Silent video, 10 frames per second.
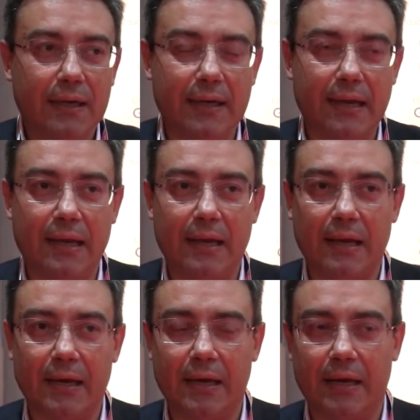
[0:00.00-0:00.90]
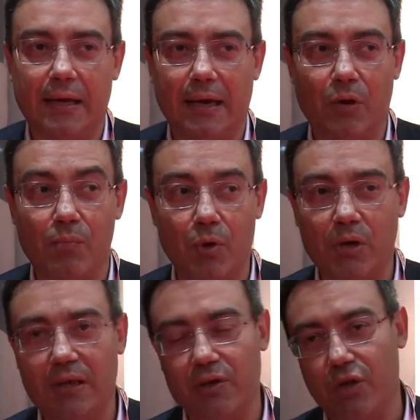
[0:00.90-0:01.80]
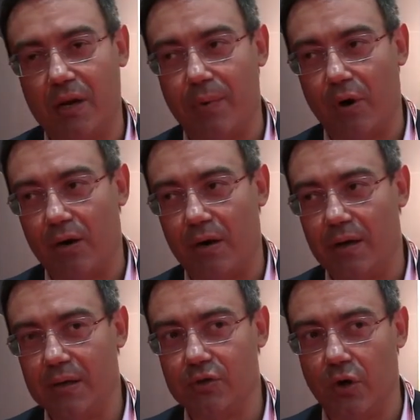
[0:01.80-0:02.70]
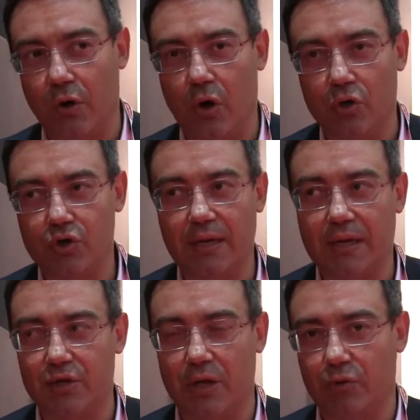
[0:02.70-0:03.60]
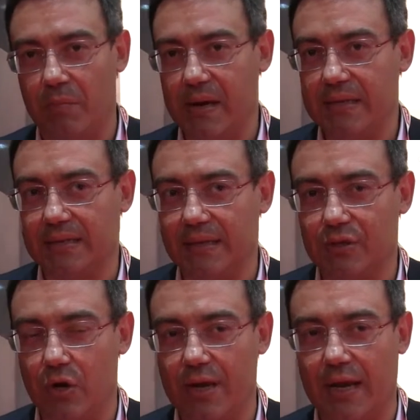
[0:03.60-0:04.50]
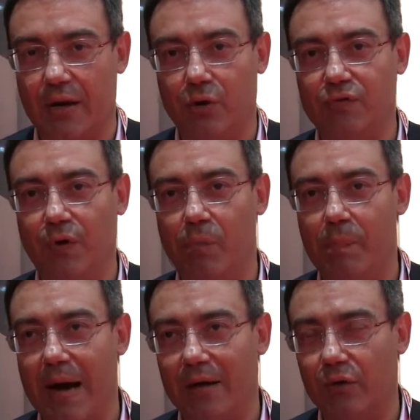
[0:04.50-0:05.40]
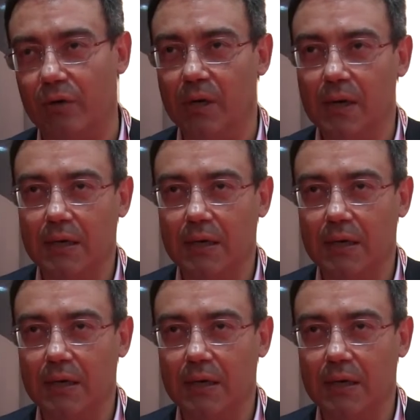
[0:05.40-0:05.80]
il, la community a Girepor sono circa 100 amministrazioni che hanno sviluppato